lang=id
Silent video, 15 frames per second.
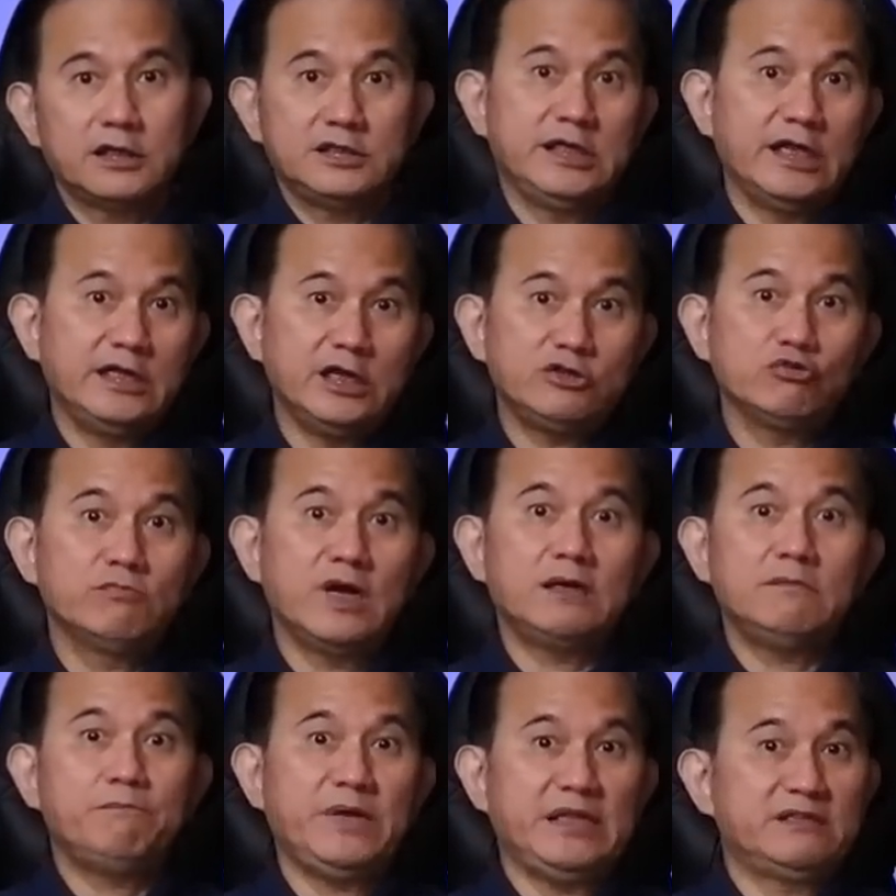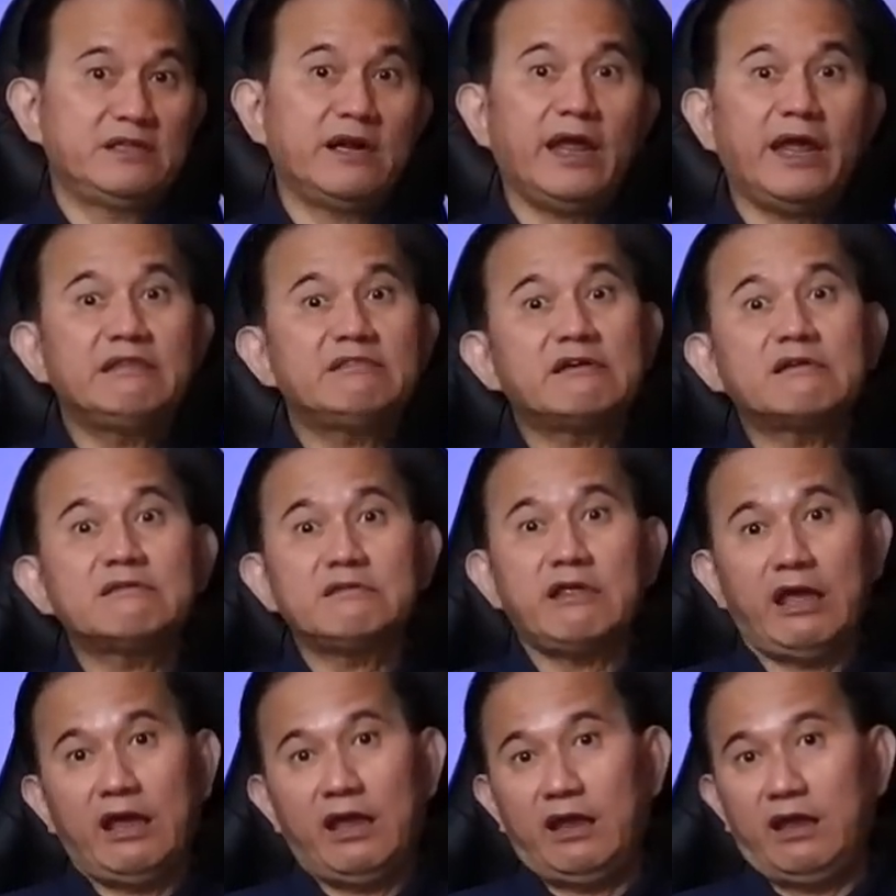Kerjanya cuman pinter
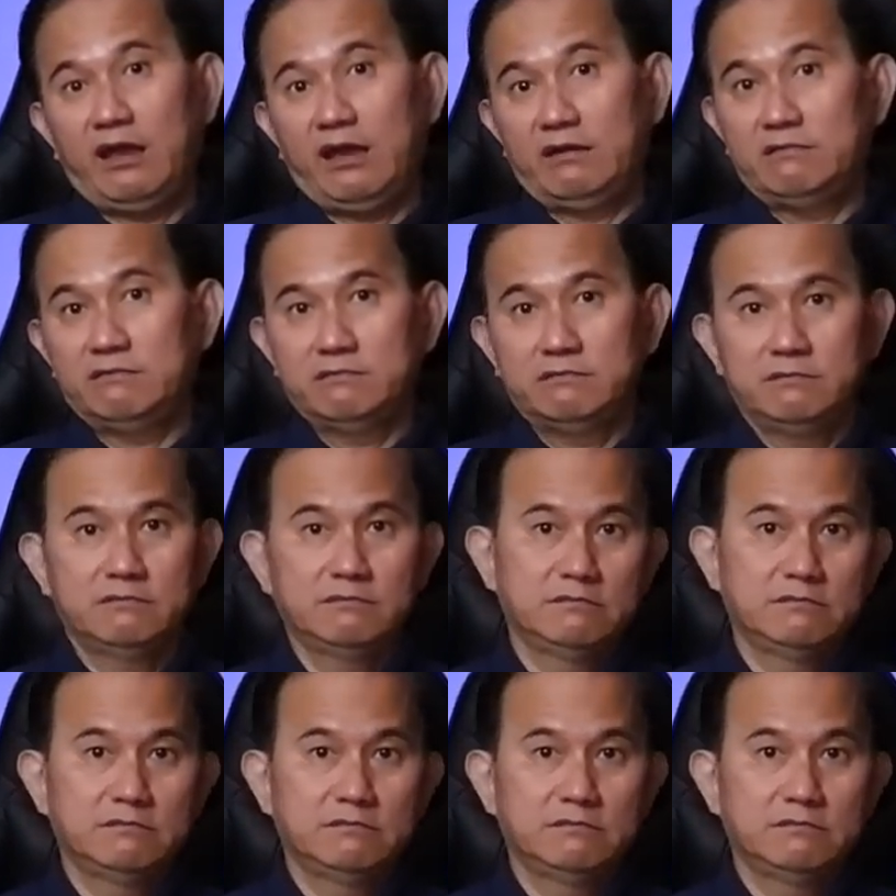entertain.